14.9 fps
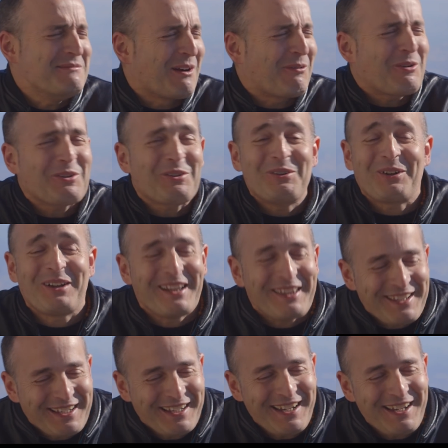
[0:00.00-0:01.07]
me acuerdo de lo que le
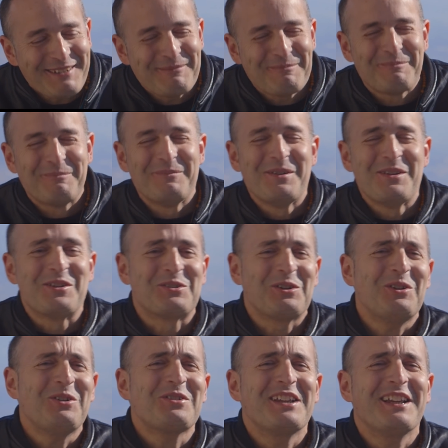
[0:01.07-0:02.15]
dije,
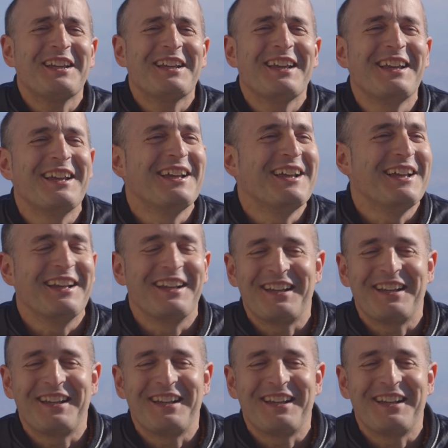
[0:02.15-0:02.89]
solo sé que,